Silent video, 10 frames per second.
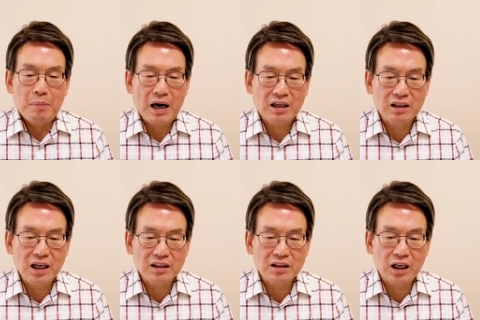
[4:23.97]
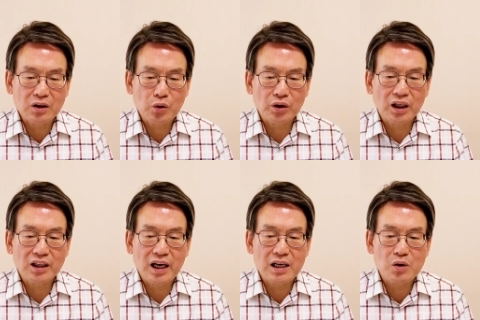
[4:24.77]
박근혜 전
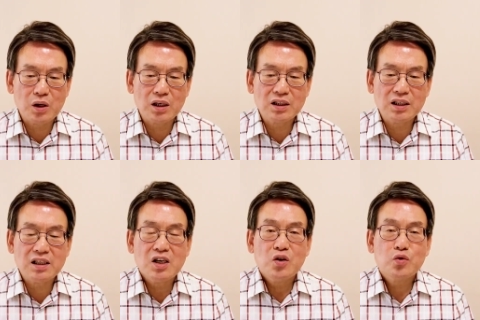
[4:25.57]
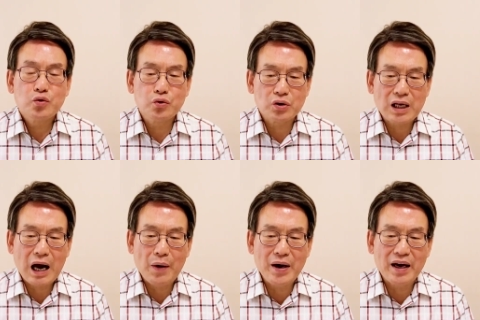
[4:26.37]
대통령에 대해 이루어진 주
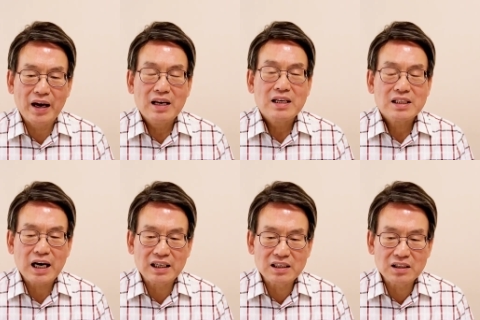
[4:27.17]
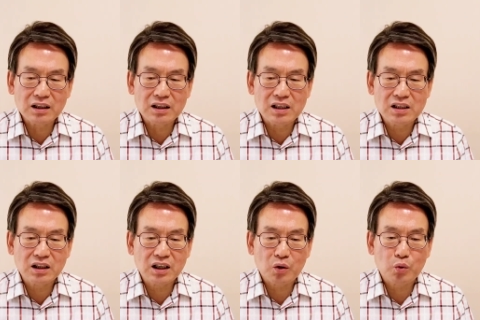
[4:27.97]
4회 살인적인
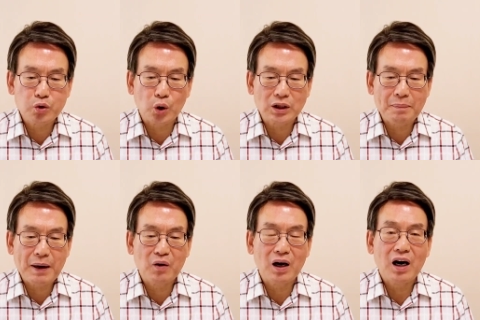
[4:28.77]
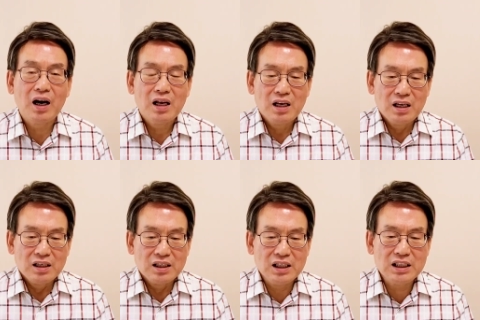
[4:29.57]
일정의 구속재판과
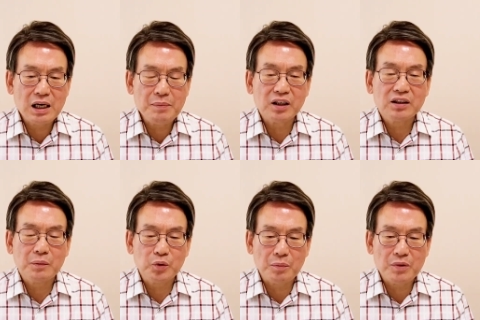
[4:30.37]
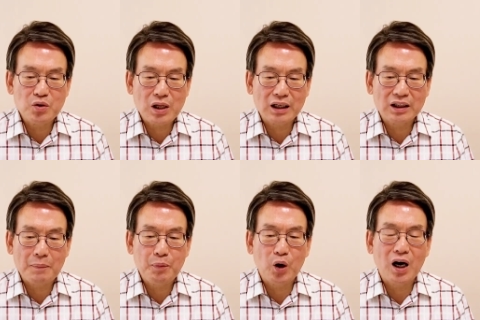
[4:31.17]
이재명 더불어민주당
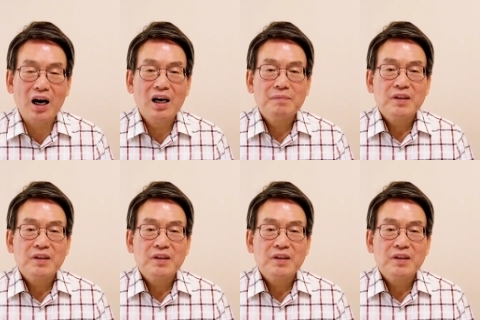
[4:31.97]
대표가